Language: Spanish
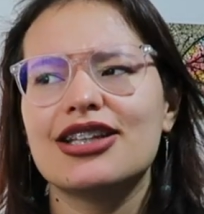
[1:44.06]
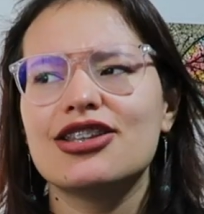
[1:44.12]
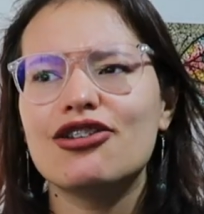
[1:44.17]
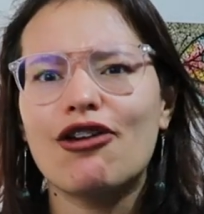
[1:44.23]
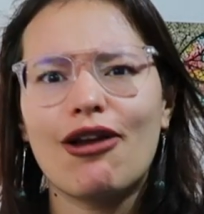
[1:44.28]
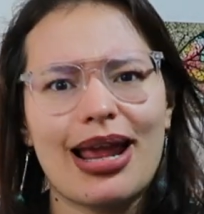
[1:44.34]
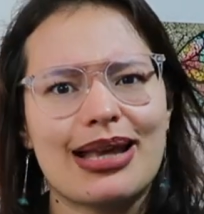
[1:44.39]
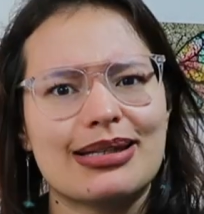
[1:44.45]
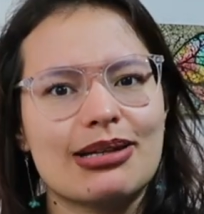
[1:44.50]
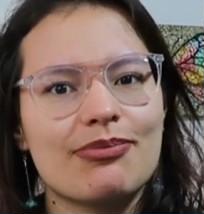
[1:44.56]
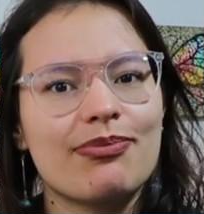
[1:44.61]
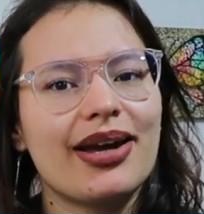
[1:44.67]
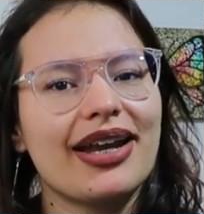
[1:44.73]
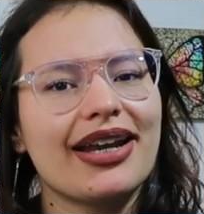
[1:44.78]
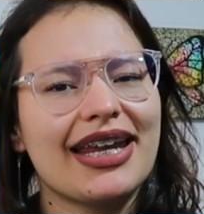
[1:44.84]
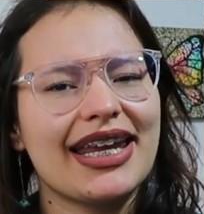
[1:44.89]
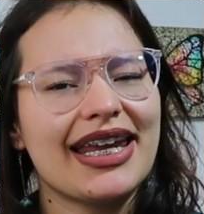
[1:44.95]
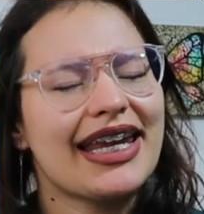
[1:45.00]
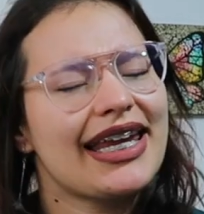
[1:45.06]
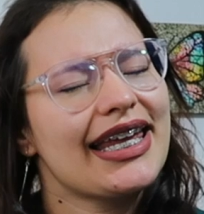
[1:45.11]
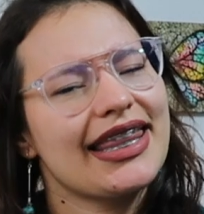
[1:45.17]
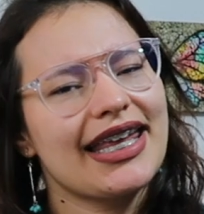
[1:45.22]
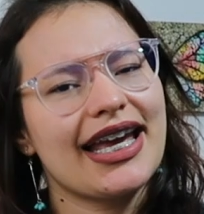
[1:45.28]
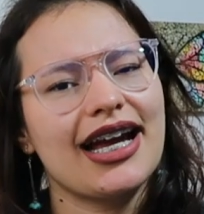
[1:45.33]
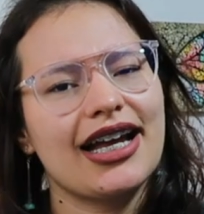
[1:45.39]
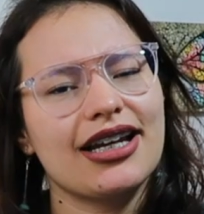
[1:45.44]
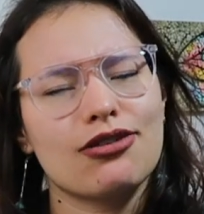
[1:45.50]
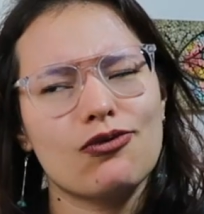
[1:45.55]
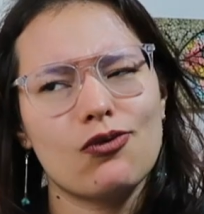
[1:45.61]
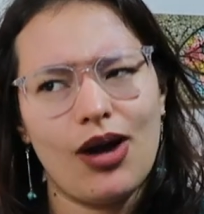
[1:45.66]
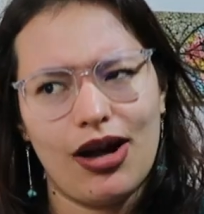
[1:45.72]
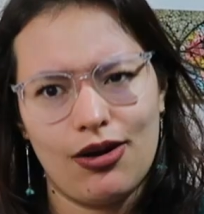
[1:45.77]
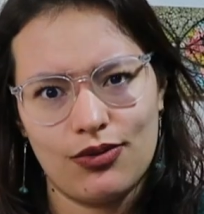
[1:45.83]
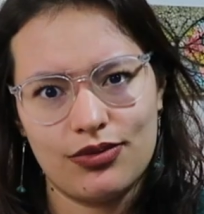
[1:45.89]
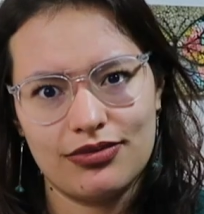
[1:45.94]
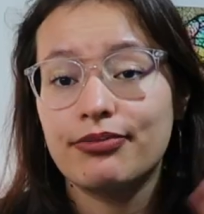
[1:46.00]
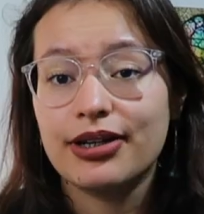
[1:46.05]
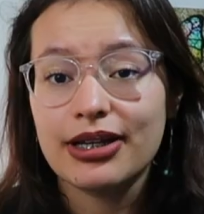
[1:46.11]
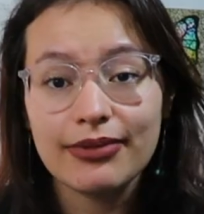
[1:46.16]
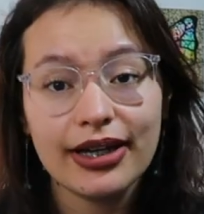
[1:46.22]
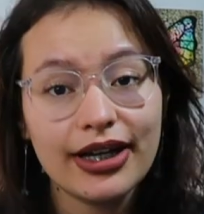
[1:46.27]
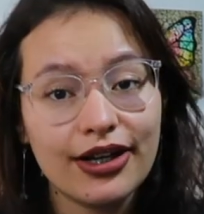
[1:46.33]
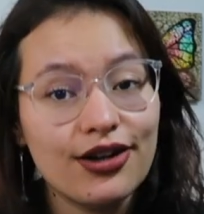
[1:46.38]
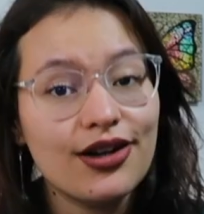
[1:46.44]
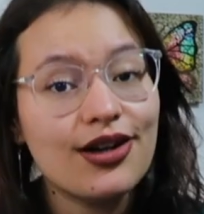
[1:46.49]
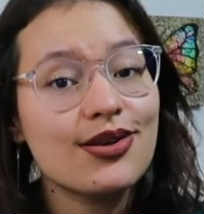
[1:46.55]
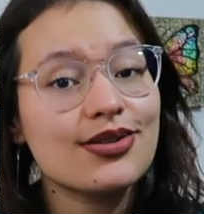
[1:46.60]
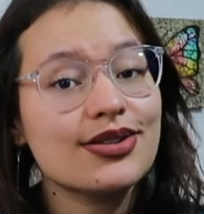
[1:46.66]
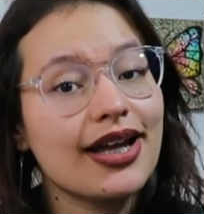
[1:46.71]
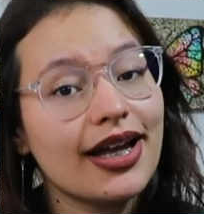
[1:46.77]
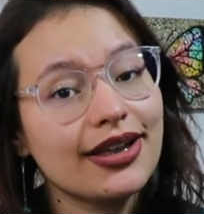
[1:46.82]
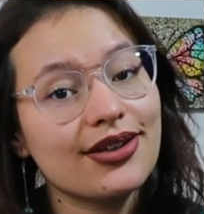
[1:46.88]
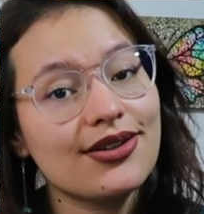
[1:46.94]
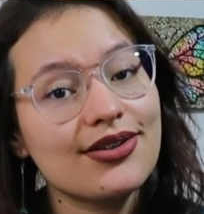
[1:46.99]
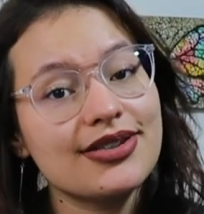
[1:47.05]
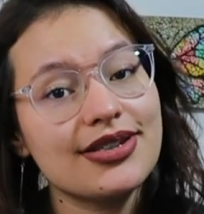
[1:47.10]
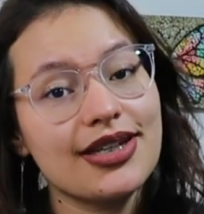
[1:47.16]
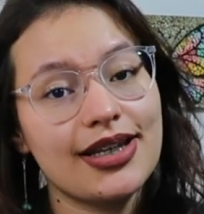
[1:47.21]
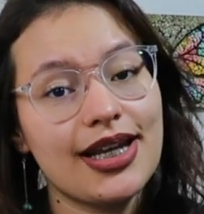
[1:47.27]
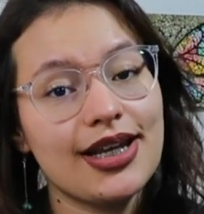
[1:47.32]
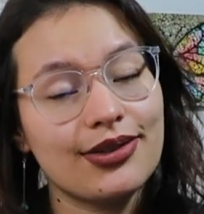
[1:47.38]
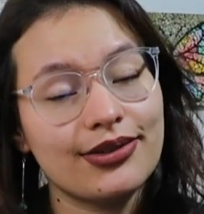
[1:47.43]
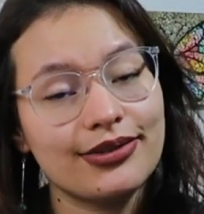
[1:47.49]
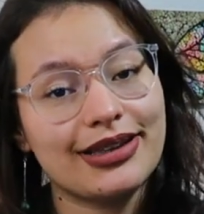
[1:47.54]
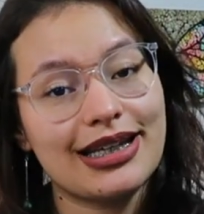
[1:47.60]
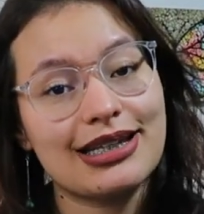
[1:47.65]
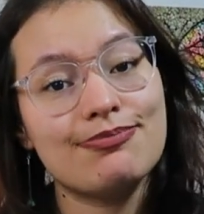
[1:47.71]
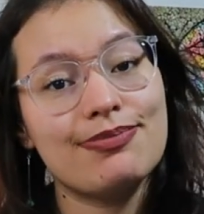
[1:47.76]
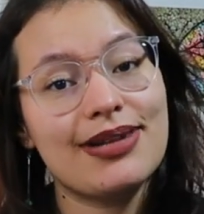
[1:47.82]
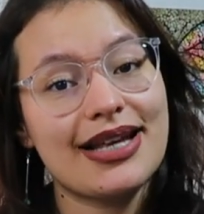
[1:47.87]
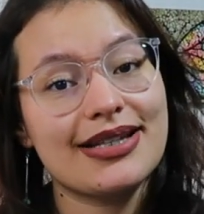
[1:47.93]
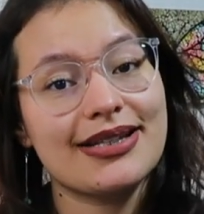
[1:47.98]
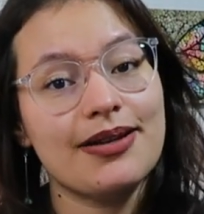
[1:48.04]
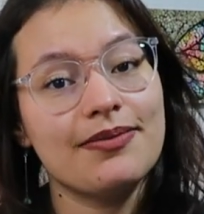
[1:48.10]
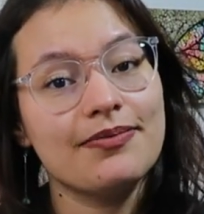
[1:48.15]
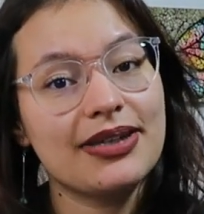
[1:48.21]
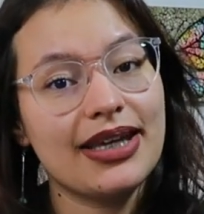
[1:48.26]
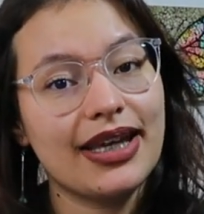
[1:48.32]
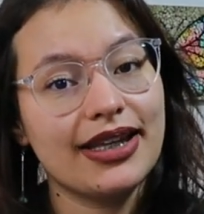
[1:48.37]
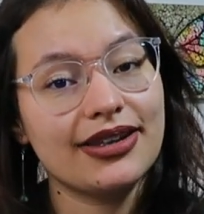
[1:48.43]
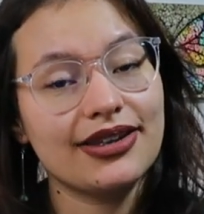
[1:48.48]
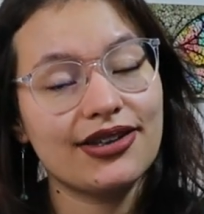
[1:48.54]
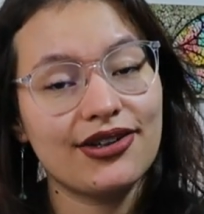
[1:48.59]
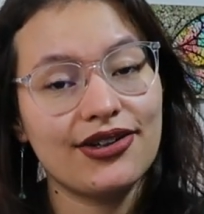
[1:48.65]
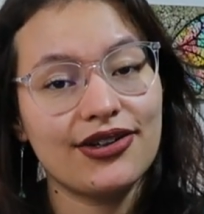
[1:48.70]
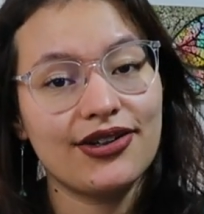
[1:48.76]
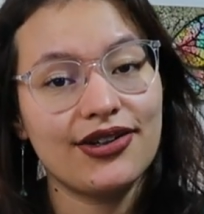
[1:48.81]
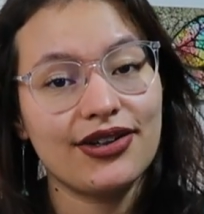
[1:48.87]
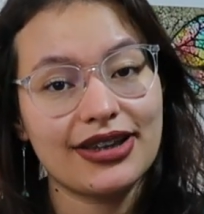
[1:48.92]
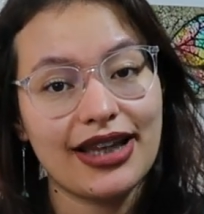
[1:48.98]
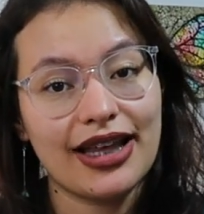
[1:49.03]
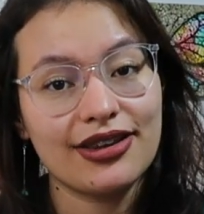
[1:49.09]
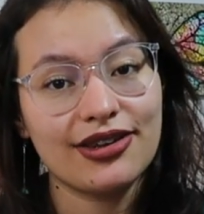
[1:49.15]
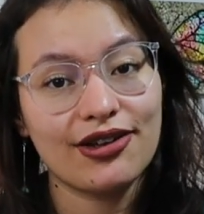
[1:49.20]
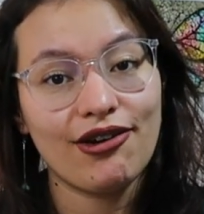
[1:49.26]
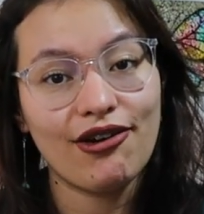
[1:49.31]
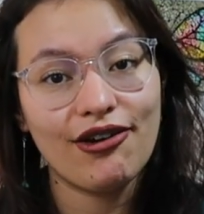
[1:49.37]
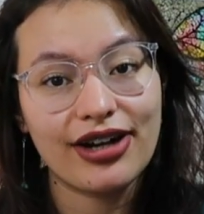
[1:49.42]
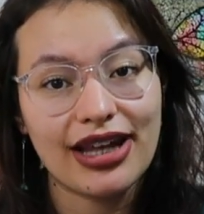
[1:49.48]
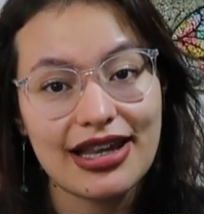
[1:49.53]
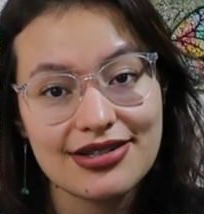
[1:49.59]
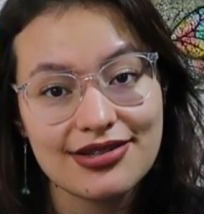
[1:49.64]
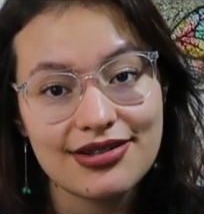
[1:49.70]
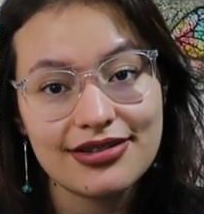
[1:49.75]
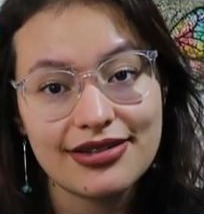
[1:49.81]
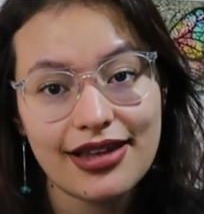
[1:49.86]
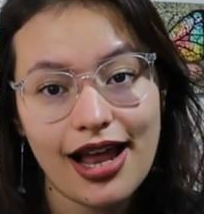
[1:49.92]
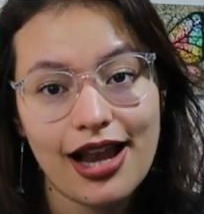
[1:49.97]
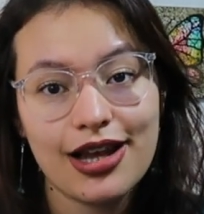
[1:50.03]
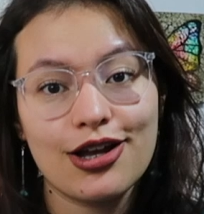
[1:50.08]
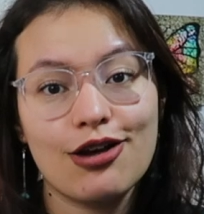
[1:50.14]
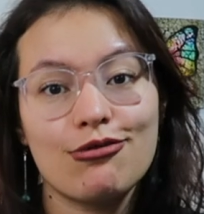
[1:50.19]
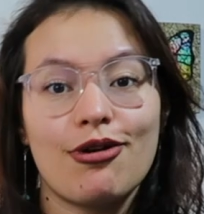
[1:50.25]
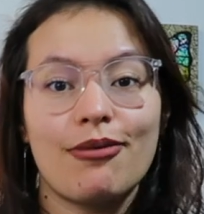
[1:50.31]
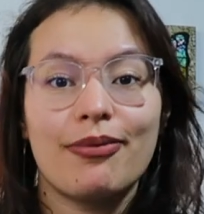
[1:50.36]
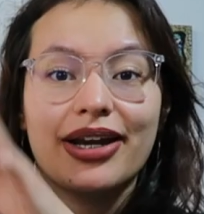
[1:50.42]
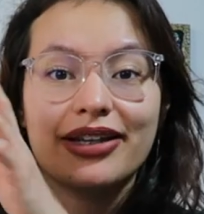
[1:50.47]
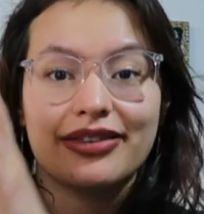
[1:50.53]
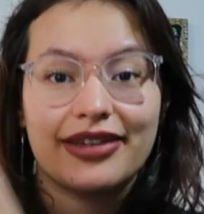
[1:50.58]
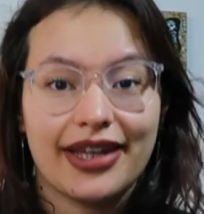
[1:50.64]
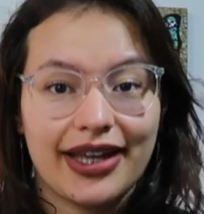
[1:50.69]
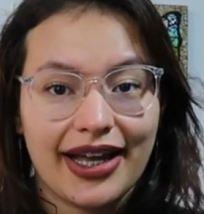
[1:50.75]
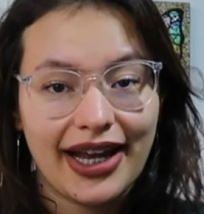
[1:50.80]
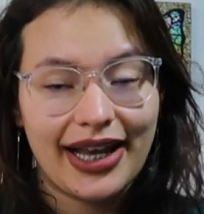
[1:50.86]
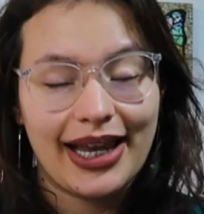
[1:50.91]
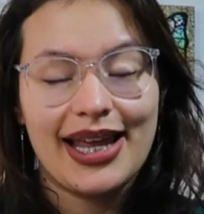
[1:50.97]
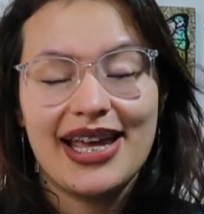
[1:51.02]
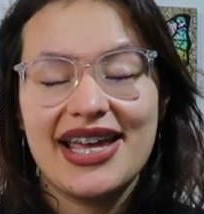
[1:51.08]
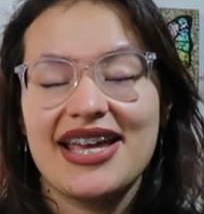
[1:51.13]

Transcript: no las sepan y digan, wow. Primero, los gatos tienen un desplazamiento tanto horizontal como vertical.